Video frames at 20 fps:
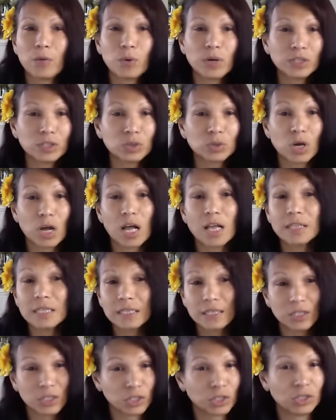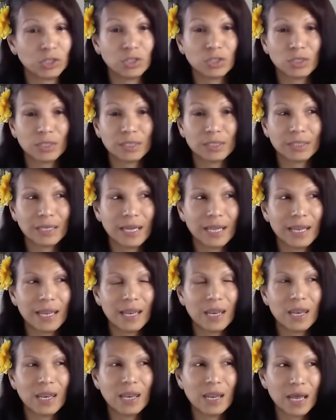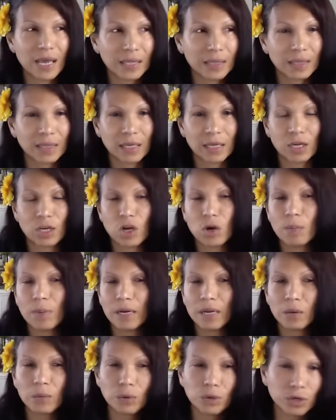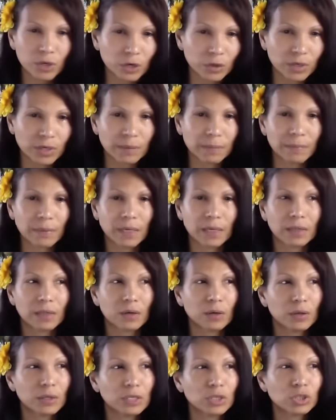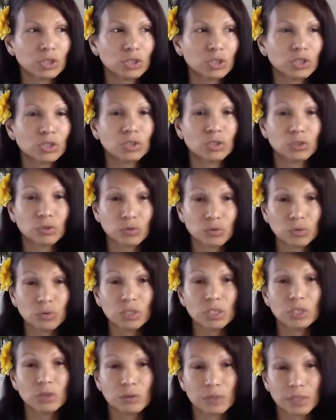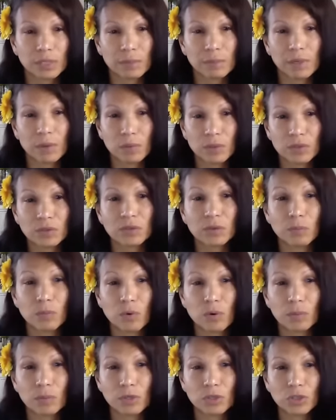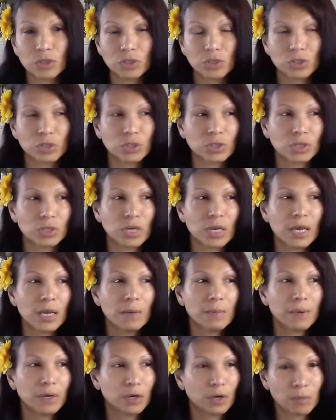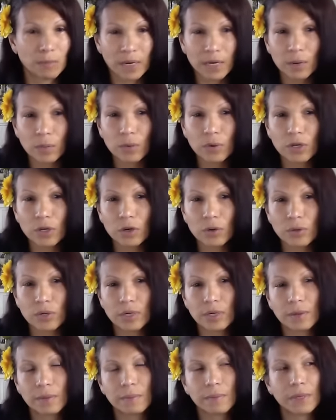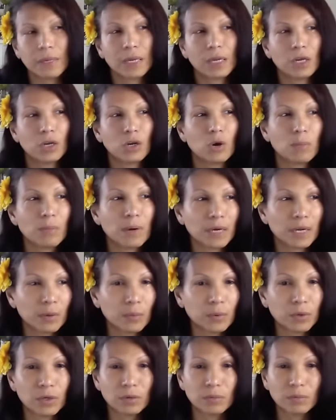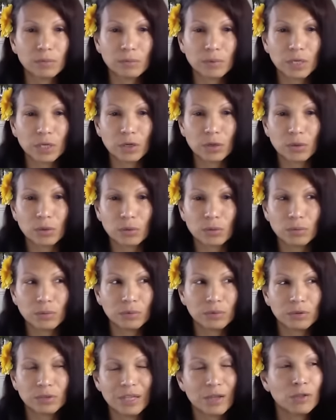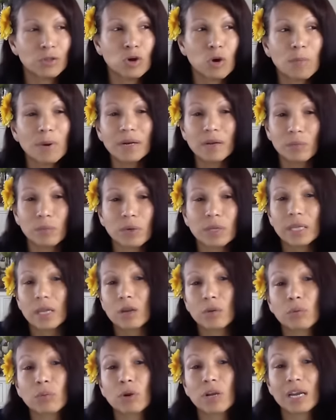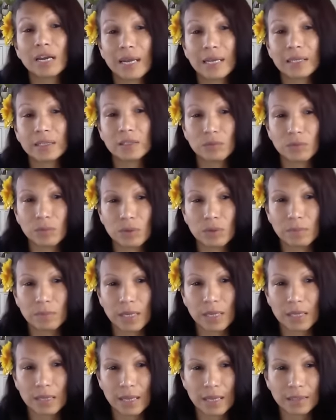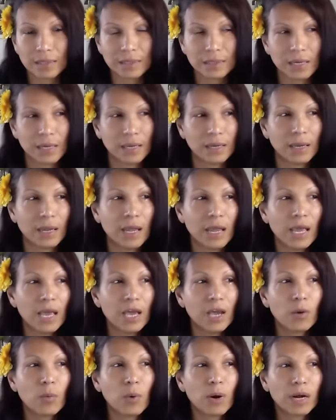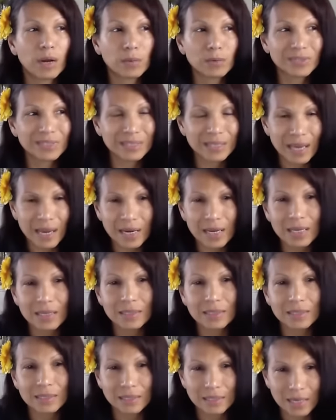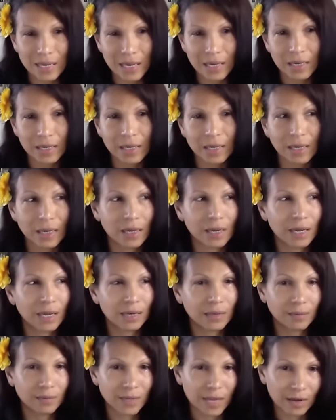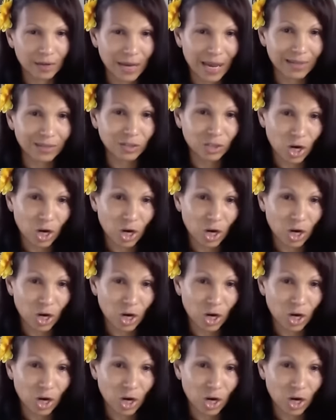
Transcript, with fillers: i chodziłam do tych wszystkich kościołów i nic. Nikt się mną nie interesował. Jedynie, co mnie przywitali w kościele mormonów. Ale tak naprawdę to z nikim nie nawiązałam bliższego kontaktu, a kiedy zachorowałam i zaczęłam się robić coraz bardziej chora i chora i chora,